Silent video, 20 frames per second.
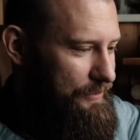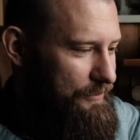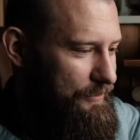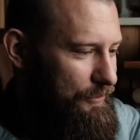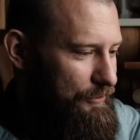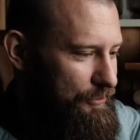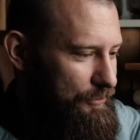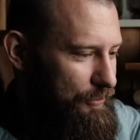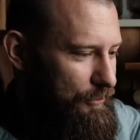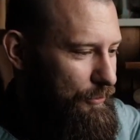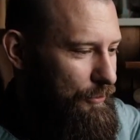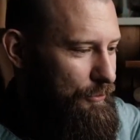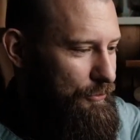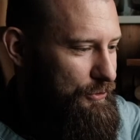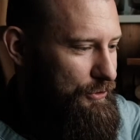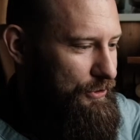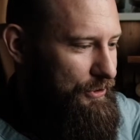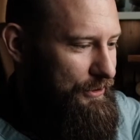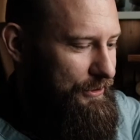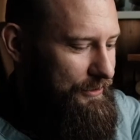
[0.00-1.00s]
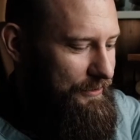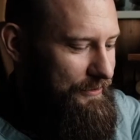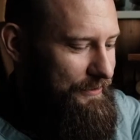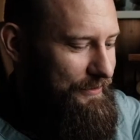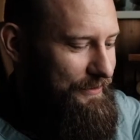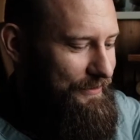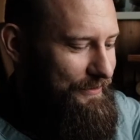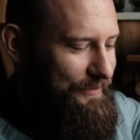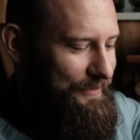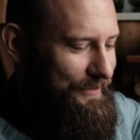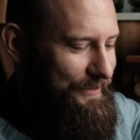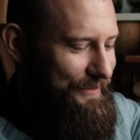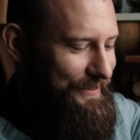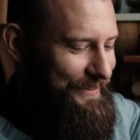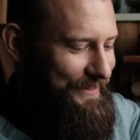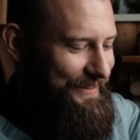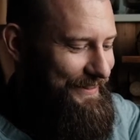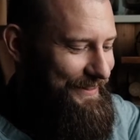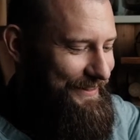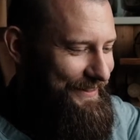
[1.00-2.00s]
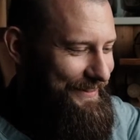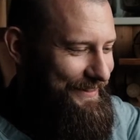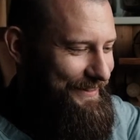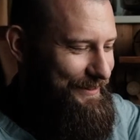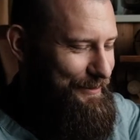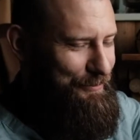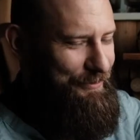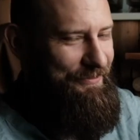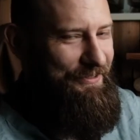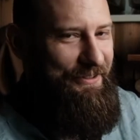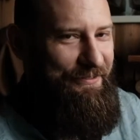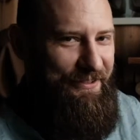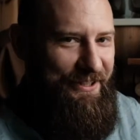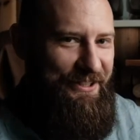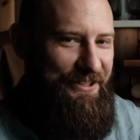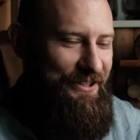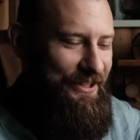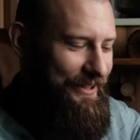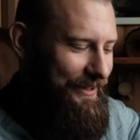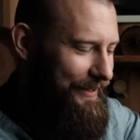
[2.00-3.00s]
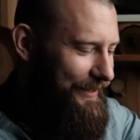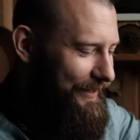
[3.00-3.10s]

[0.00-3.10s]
o co chodzi Pewnie wiecie.